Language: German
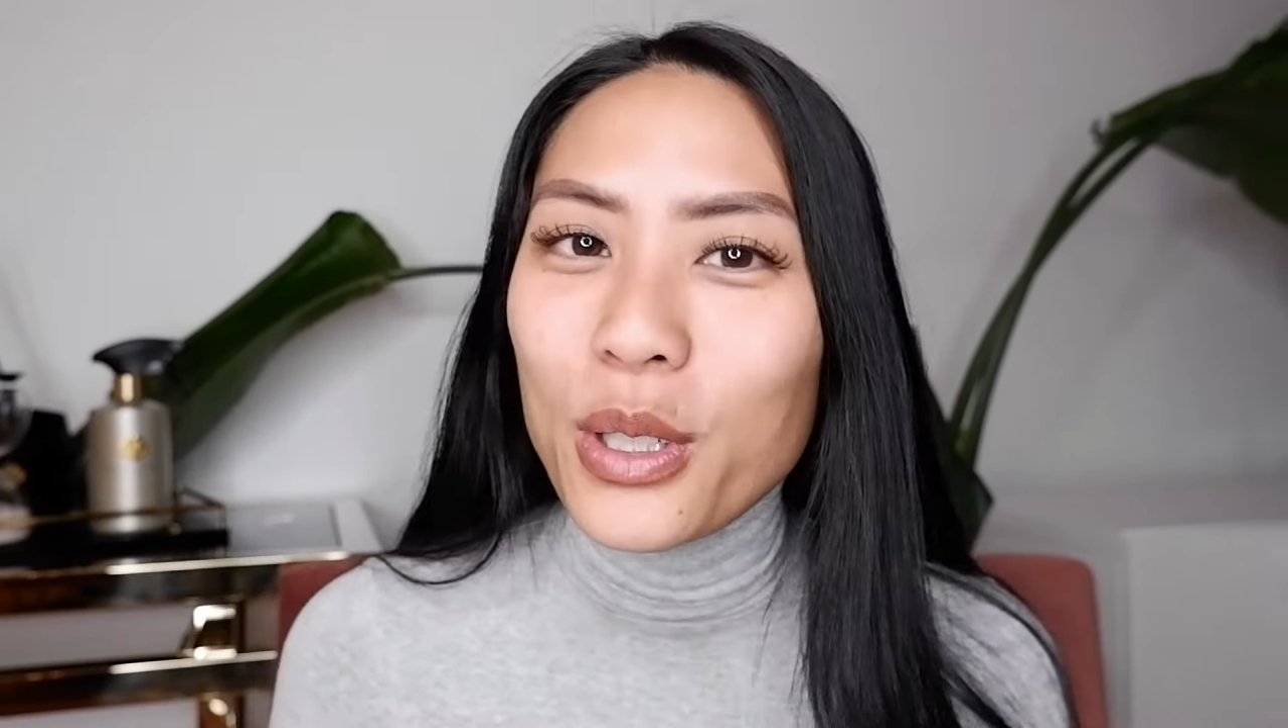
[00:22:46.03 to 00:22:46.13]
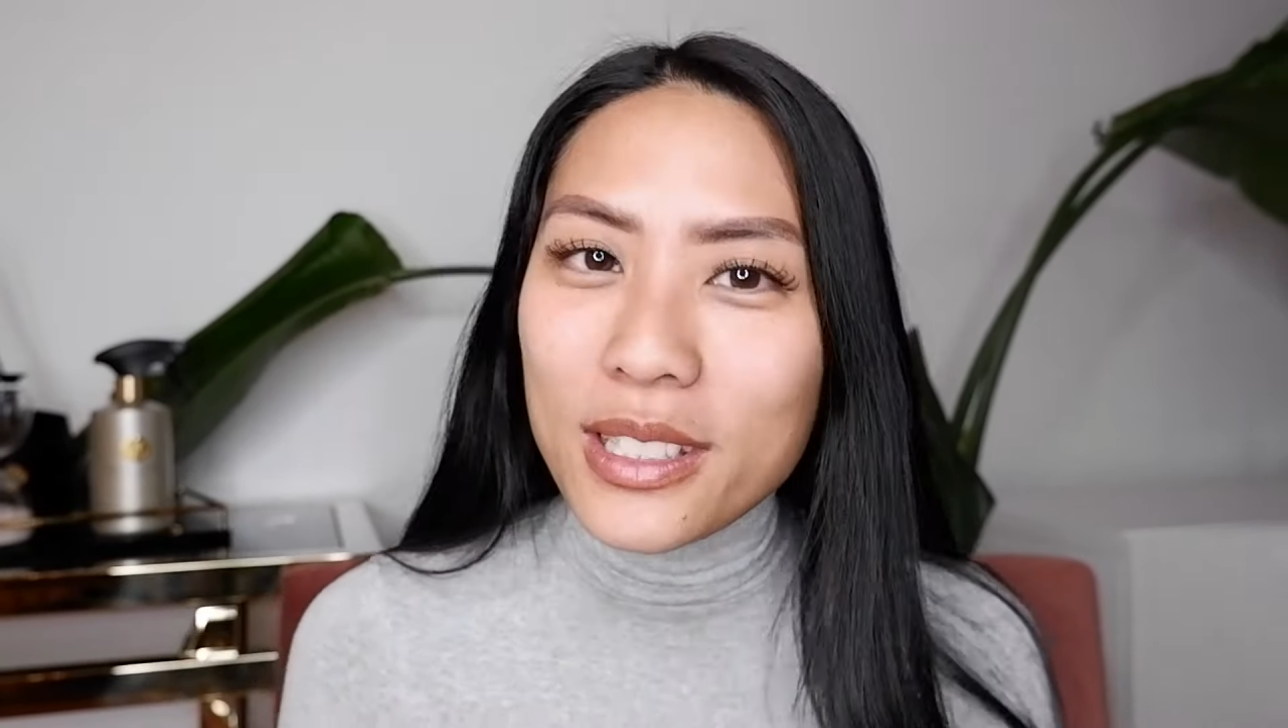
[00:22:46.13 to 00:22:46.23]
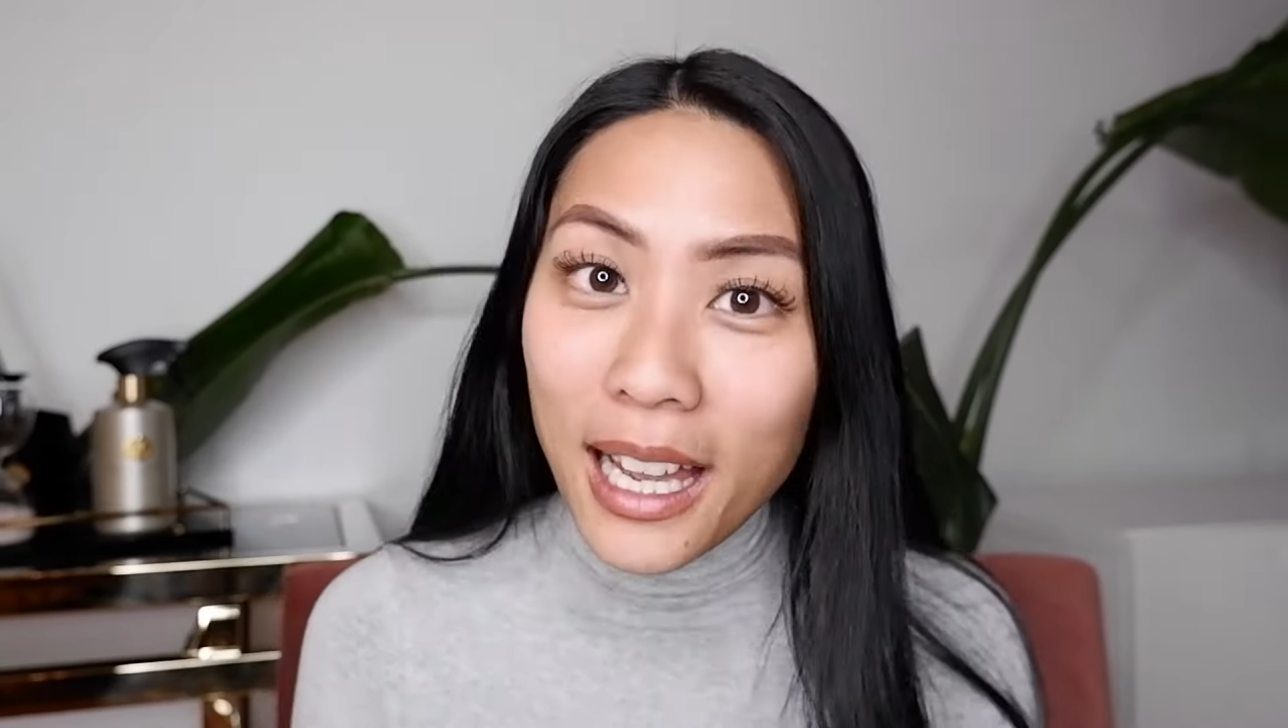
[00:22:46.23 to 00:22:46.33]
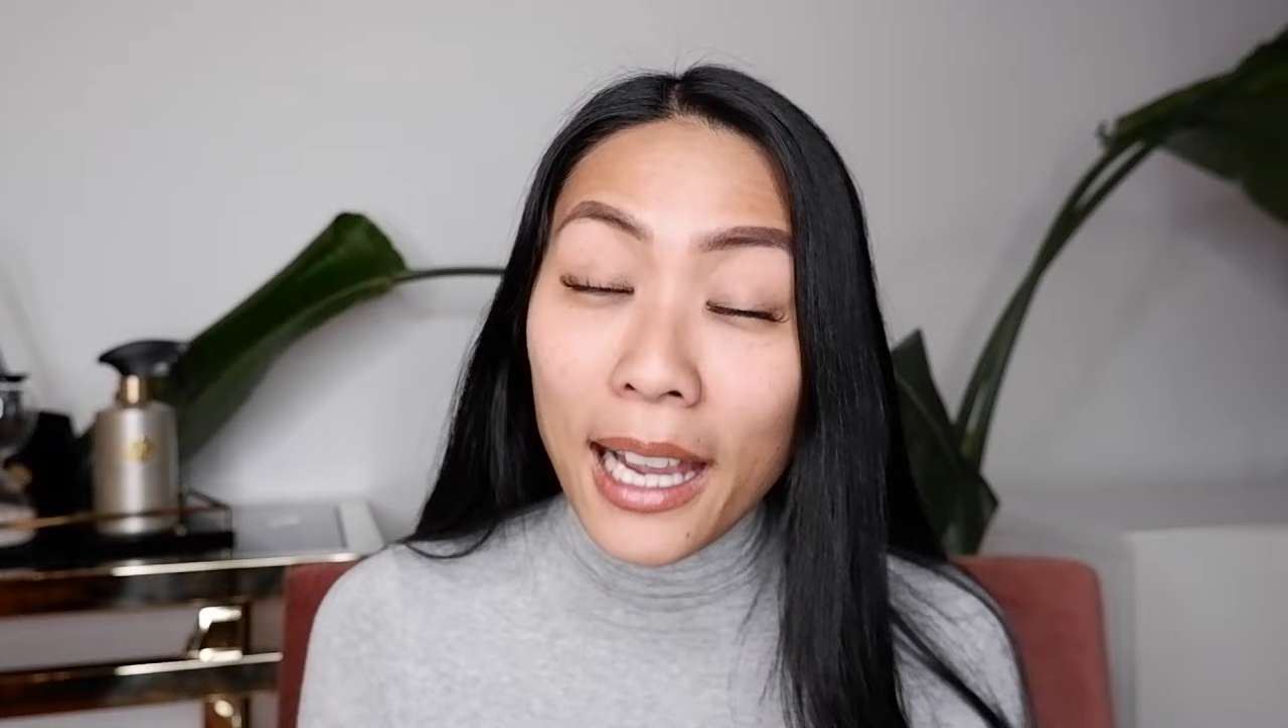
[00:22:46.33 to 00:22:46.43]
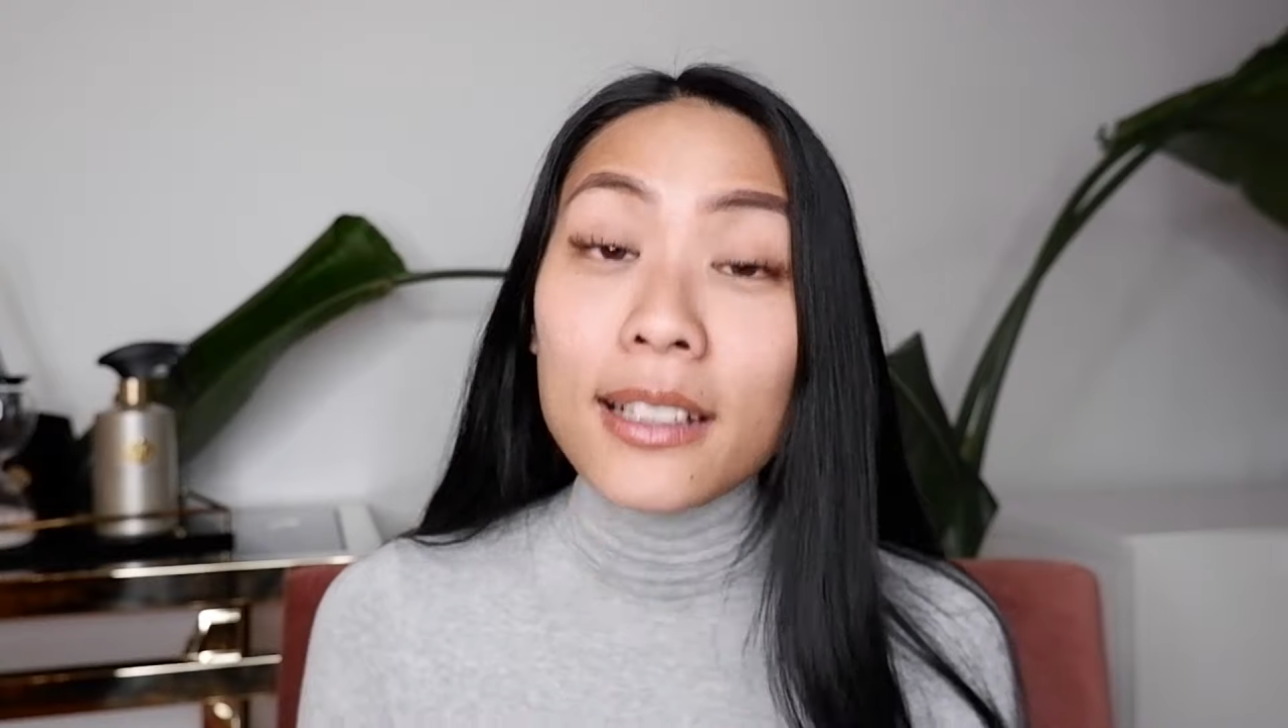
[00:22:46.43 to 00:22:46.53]

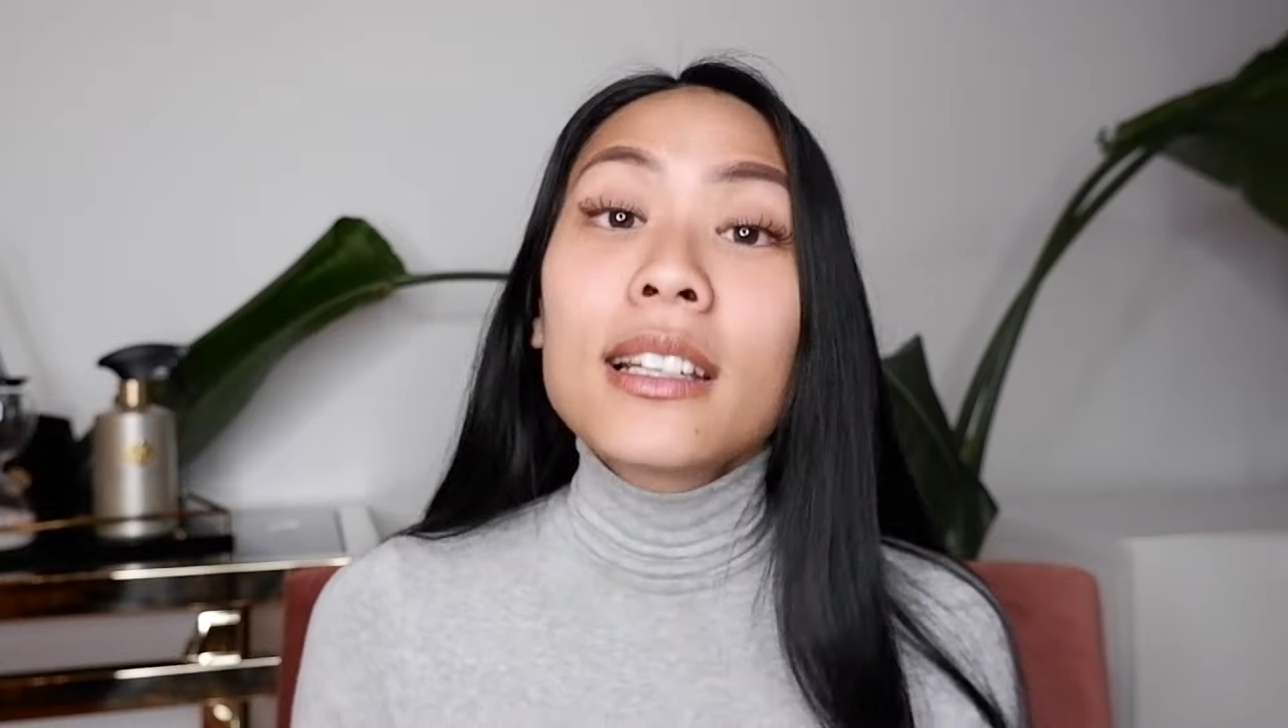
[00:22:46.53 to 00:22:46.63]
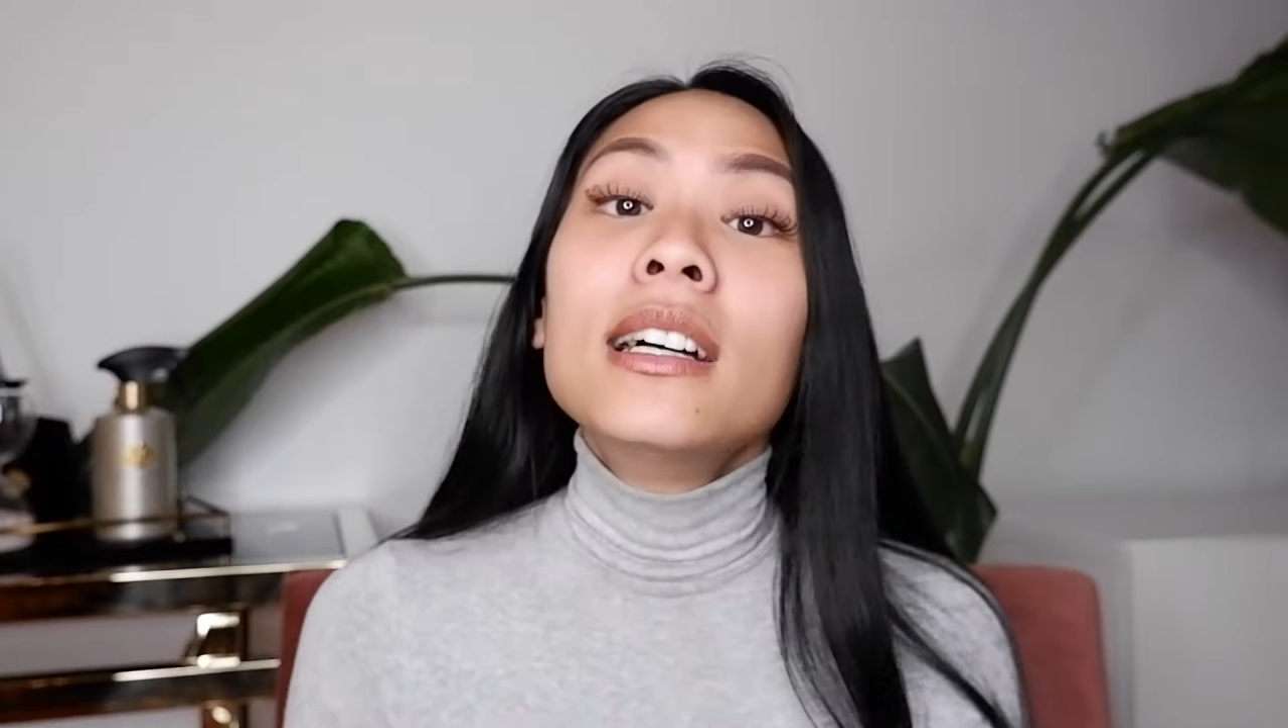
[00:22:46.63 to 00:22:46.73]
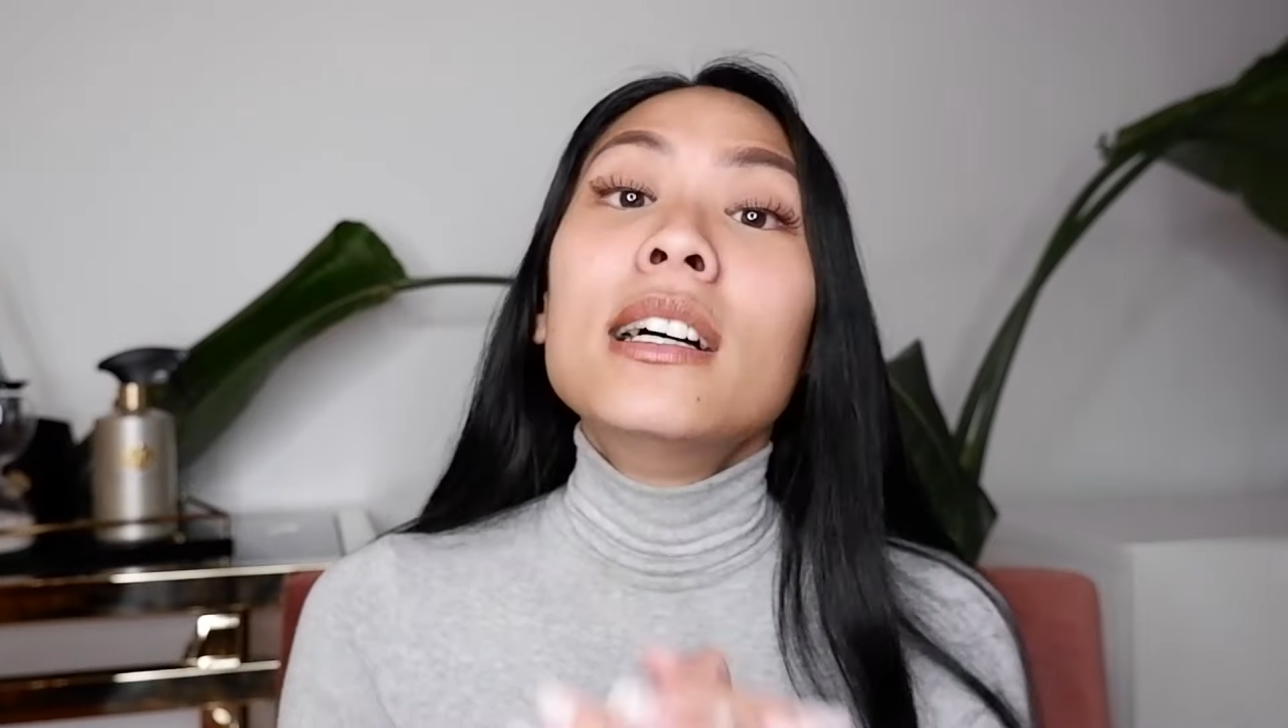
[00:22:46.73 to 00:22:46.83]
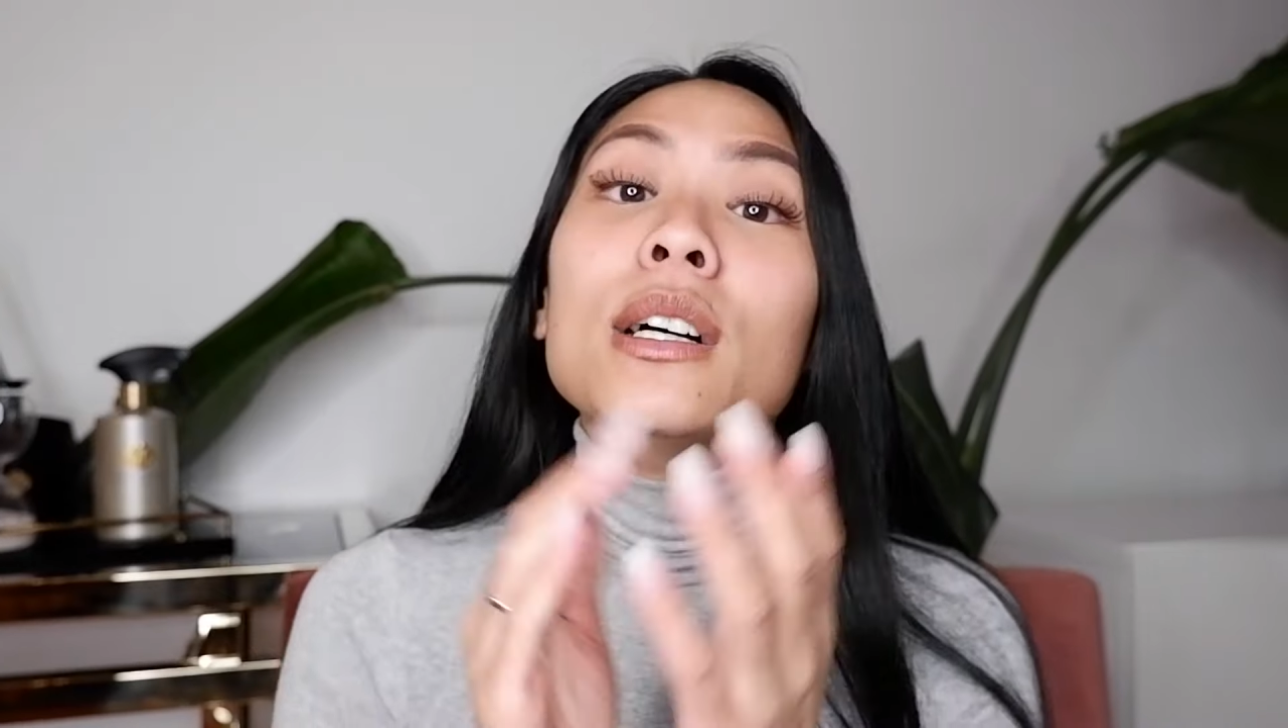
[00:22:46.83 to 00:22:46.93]
gesagt.